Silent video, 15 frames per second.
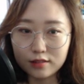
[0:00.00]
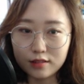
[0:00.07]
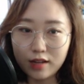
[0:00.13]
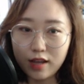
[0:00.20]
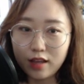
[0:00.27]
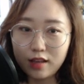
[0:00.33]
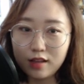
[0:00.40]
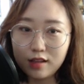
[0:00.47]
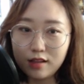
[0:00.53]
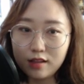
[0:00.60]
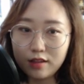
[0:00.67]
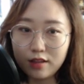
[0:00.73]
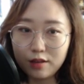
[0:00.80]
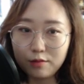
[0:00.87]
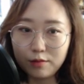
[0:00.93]

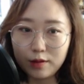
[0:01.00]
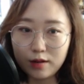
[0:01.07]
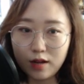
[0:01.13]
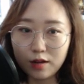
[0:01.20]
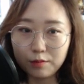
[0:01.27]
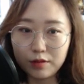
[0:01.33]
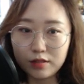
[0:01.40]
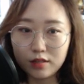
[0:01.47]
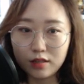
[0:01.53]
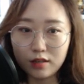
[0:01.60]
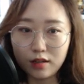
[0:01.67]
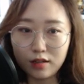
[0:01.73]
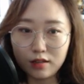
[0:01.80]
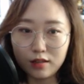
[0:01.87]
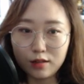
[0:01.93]
레일님이랑 BJ
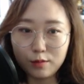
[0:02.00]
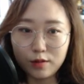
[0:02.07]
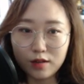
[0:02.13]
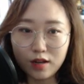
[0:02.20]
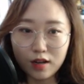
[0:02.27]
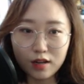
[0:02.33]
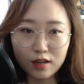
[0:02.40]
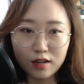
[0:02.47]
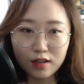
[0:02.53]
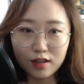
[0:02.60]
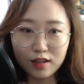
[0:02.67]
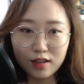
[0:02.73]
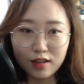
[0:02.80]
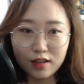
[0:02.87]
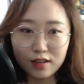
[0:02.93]
레일님이랑
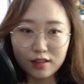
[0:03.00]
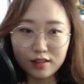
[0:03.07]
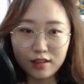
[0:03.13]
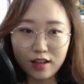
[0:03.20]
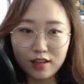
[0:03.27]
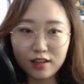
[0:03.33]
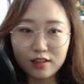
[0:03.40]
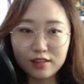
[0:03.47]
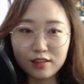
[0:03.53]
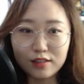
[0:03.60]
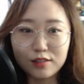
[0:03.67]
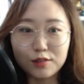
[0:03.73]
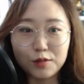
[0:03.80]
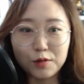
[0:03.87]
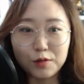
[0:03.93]
내기를 네
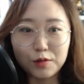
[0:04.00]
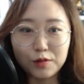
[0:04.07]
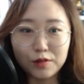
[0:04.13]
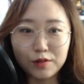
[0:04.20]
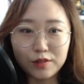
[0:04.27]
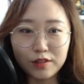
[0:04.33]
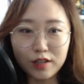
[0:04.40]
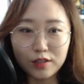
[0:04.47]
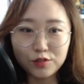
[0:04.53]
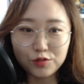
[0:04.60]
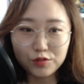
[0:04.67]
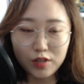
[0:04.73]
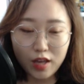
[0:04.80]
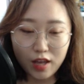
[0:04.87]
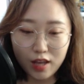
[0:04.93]
했어요.
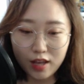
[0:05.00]
나중에